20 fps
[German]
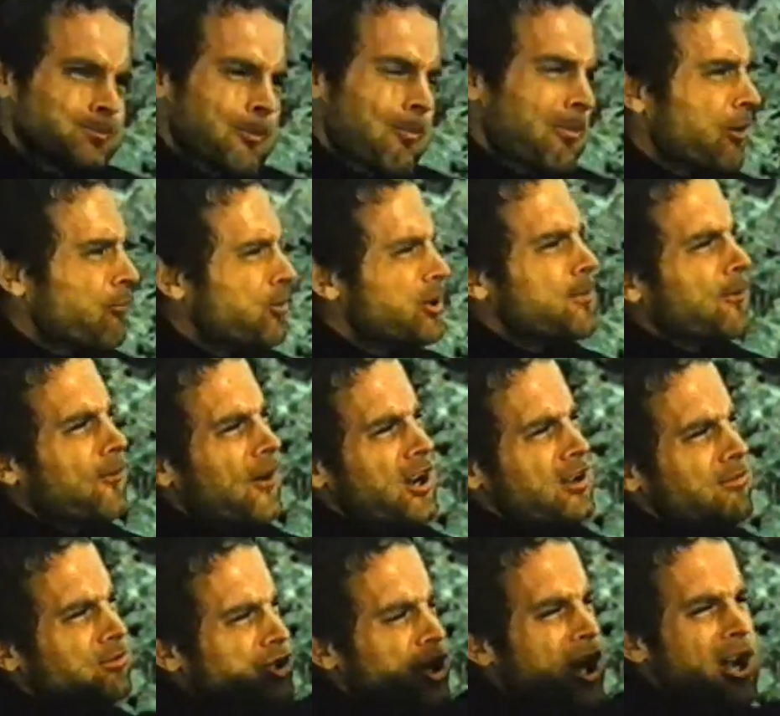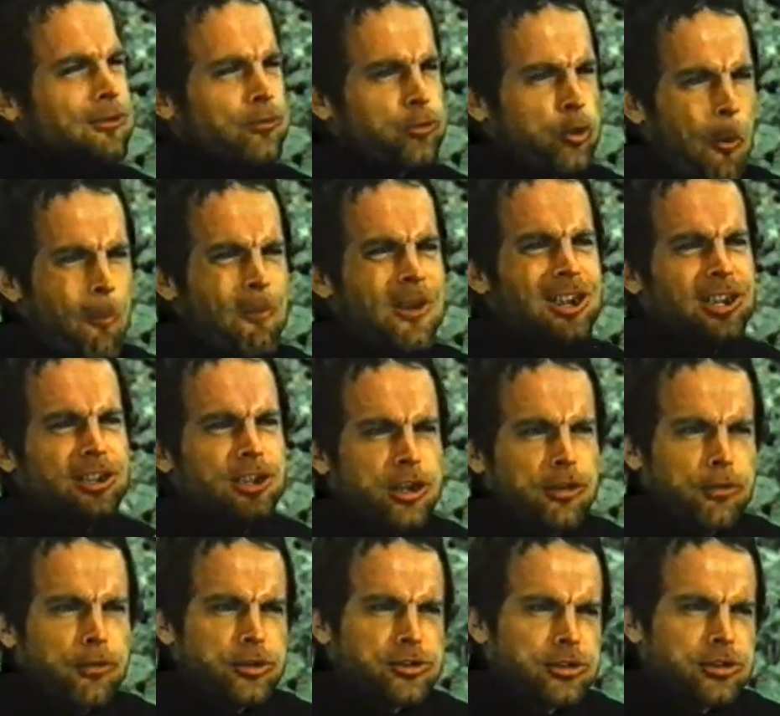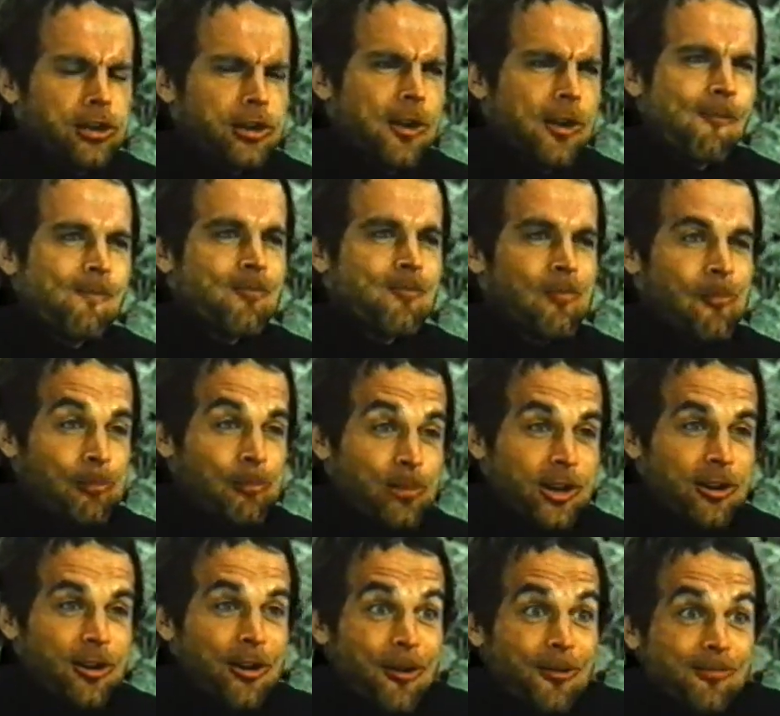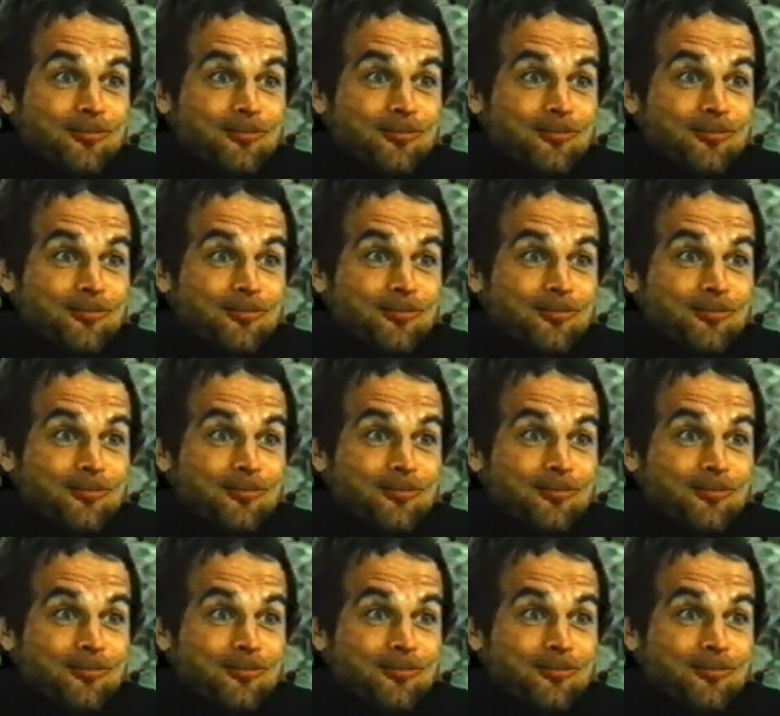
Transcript: übrig. So was kannst du hier täglich haben, eine Revolution. Nur